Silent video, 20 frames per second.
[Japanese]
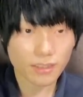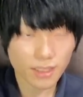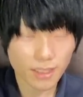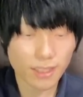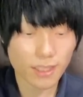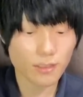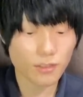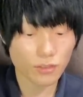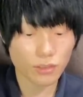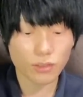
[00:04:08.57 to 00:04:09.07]
じゃ
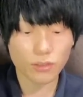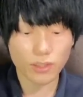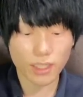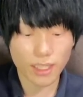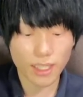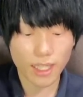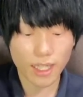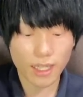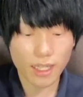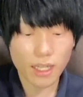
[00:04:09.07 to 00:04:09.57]
あ早速これ
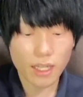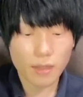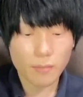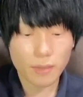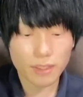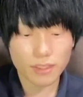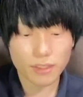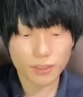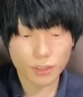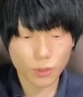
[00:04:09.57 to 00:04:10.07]
で、
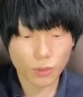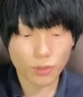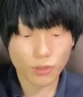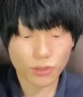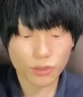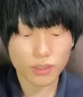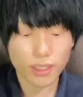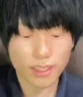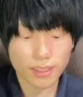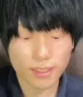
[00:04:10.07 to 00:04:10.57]
まず超
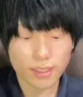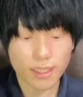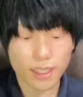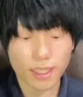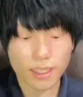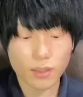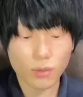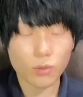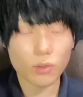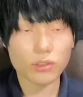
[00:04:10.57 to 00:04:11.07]
級です
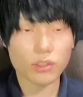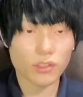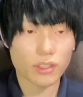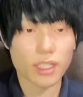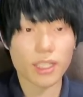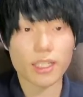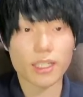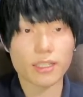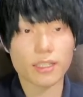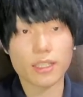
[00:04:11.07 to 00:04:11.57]
ね。オート
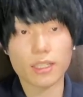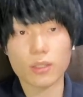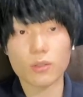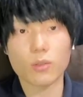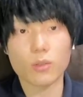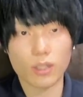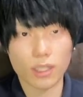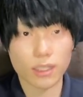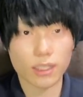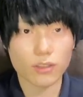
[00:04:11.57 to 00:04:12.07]
でやってい
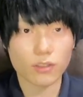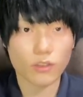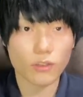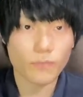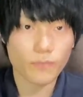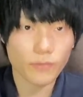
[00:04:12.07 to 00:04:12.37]
こうかなと